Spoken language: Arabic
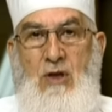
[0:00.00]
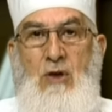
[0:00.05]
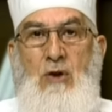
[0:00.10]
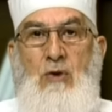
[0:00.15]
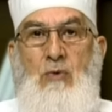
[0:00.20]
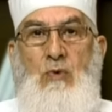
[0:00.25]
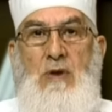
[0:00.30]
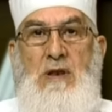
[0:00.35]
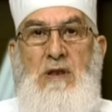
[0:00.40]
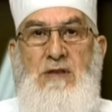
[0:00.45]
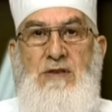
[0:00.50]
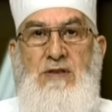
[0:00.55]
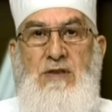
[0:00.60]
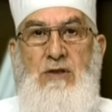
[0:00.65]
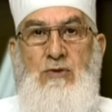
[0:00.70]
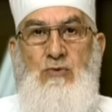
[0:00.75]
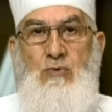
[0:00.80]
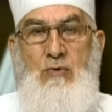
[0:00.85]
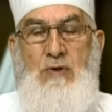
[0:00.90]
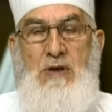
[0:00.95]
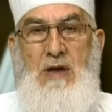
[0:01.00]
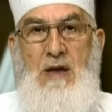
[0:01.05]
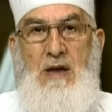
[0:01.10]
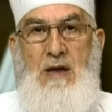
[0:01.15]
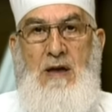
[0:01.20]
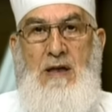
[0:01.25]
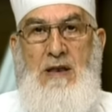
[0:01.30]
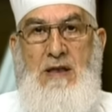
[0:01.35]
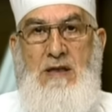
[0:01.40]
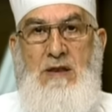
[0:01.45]
والتي طرح
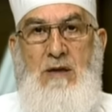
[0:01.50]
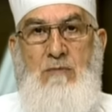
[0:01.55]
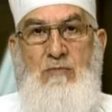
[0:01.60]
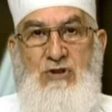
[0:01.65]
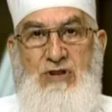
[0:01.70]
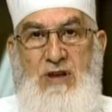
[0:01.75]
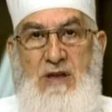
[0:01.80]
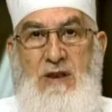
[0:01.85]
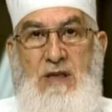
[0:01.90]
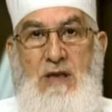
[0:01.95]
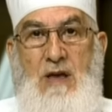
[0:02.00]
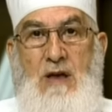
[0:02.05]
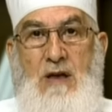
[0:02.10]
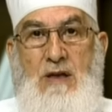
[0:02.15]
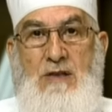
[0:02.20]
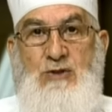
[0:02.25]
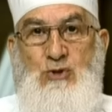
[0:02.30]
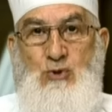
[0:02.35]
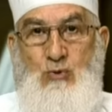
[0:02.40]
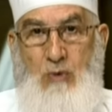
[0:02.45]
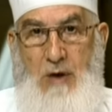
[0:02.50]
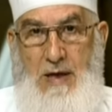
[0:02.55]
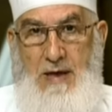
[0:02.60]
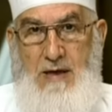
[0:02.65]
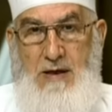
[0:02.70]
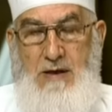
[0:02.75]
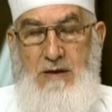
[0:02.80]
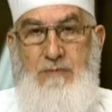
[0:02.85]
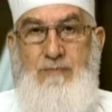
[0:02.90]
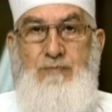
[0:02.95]
علينا بشأنها
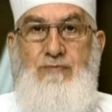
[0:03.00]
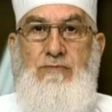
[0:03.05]
سؤال